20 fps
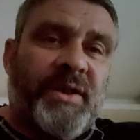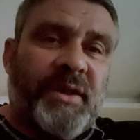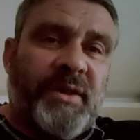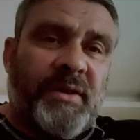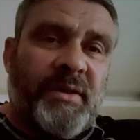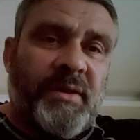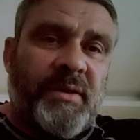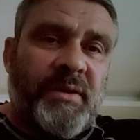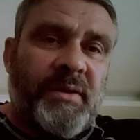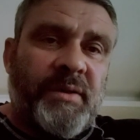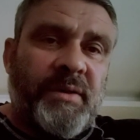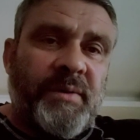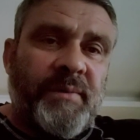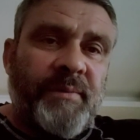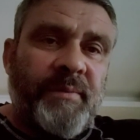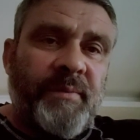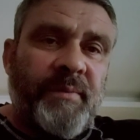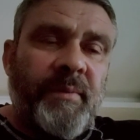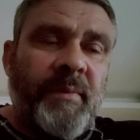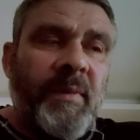çıktınız.
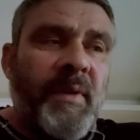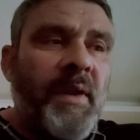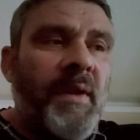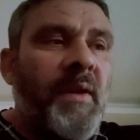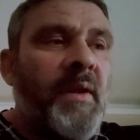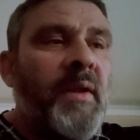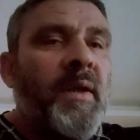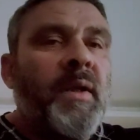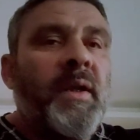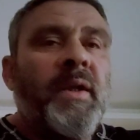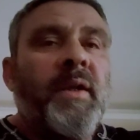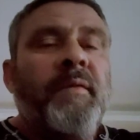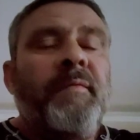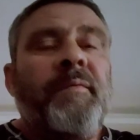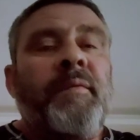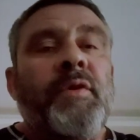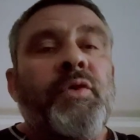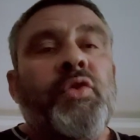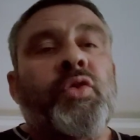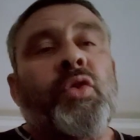
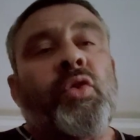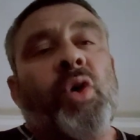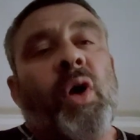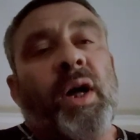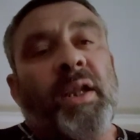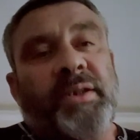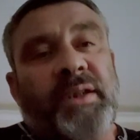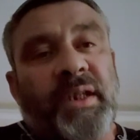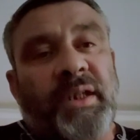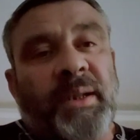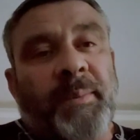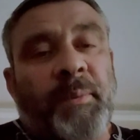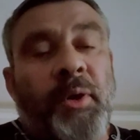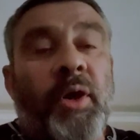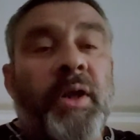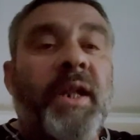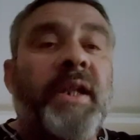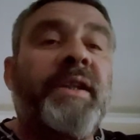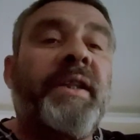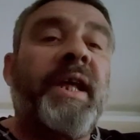Squat'ta da
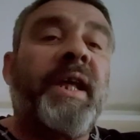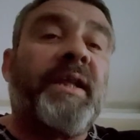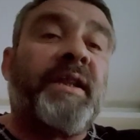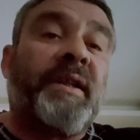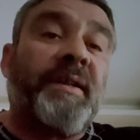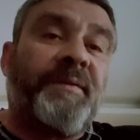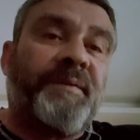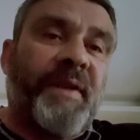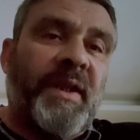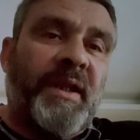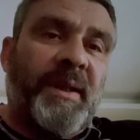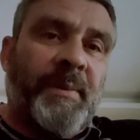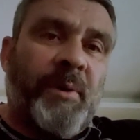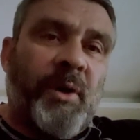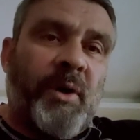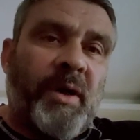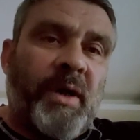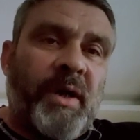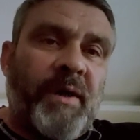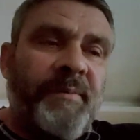böyle, deadlift'te de
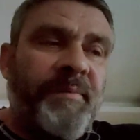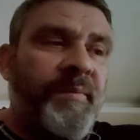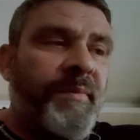böyle.